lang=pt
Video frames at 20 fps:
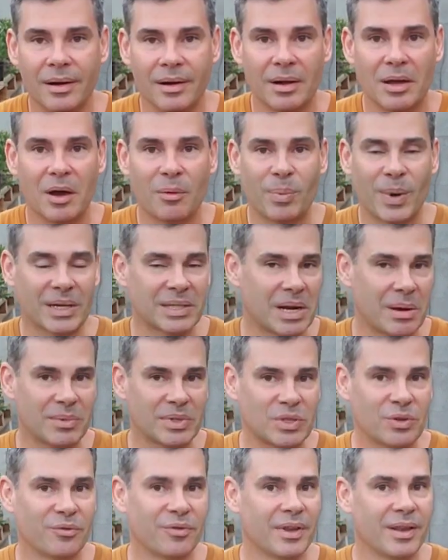eu
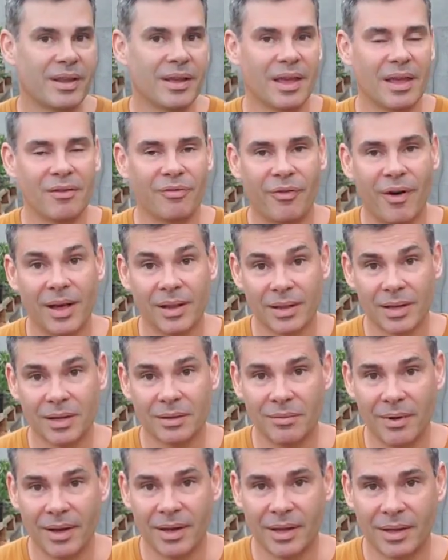praticamente não vi ninguém
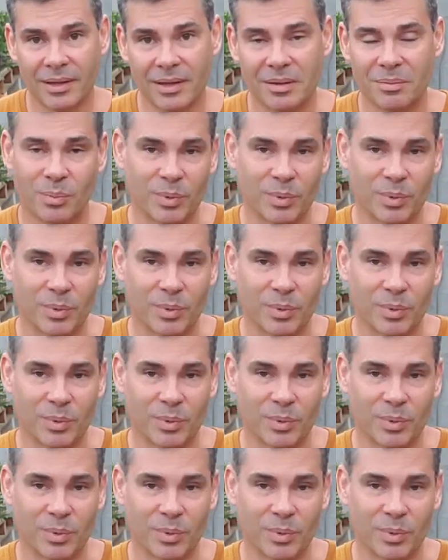falando ainda,